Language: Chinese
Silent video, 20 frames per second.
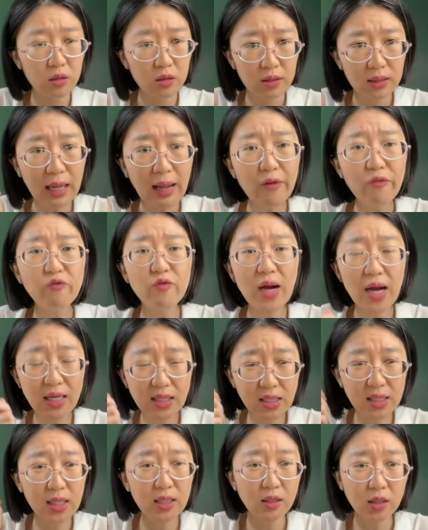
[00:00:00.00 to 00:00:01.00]
他发
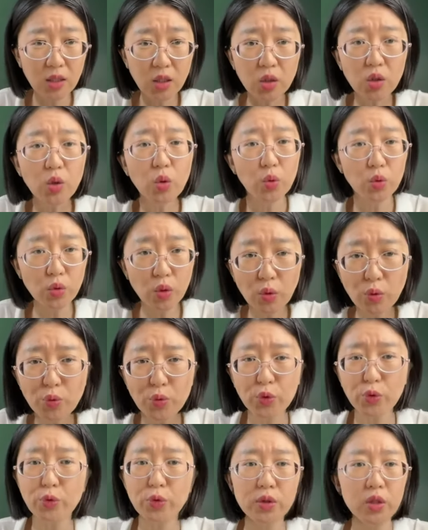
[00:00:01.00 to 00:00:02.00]
现你有用
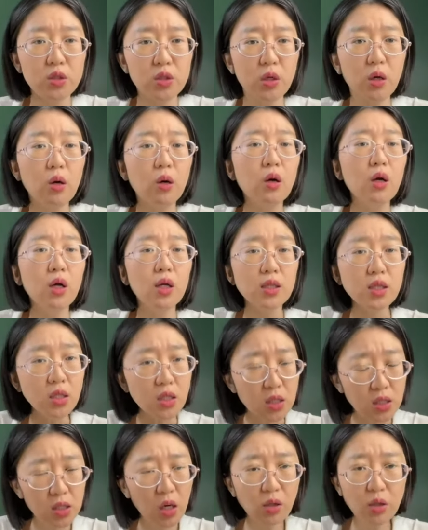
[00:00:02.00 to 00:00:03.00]
途的时候，你
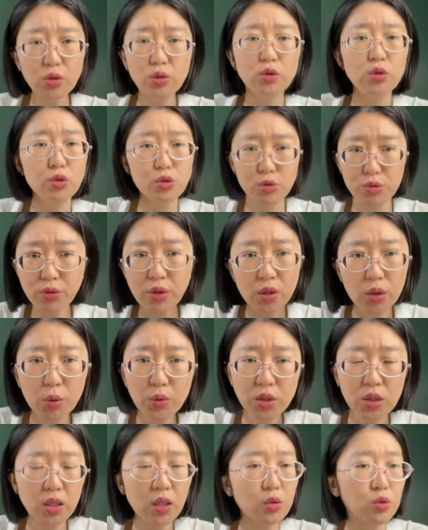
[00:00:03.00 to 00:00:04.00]
交上去的所有的东
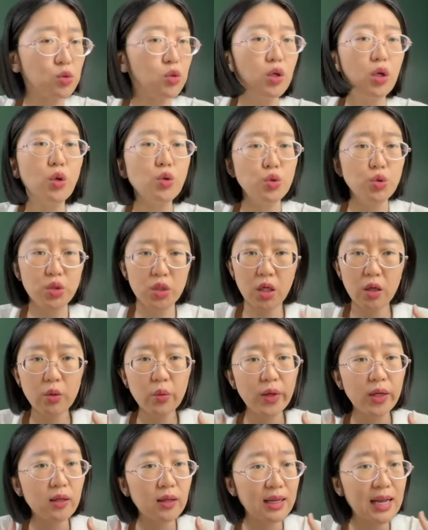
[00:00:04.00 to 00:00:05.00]
西，到最后就成
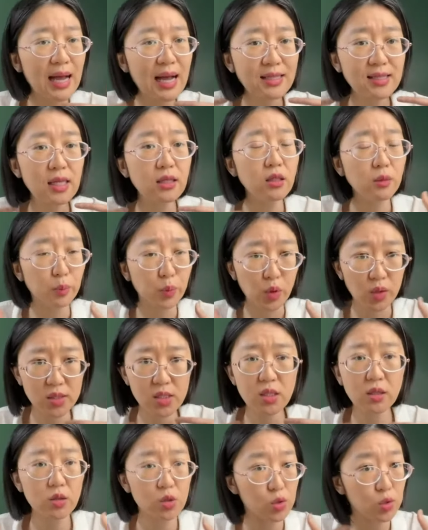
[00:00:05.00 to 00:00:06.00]
为拉在你脖子
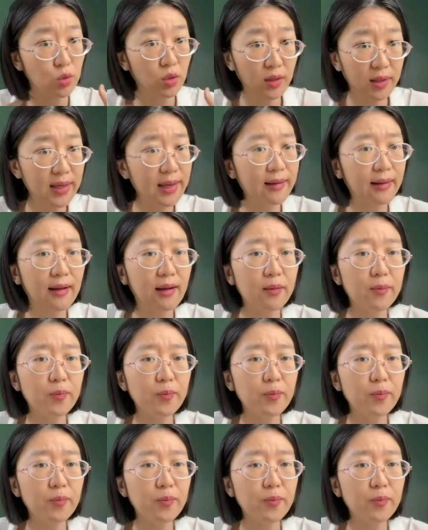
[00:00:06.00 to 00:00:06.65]
上的锁链啊！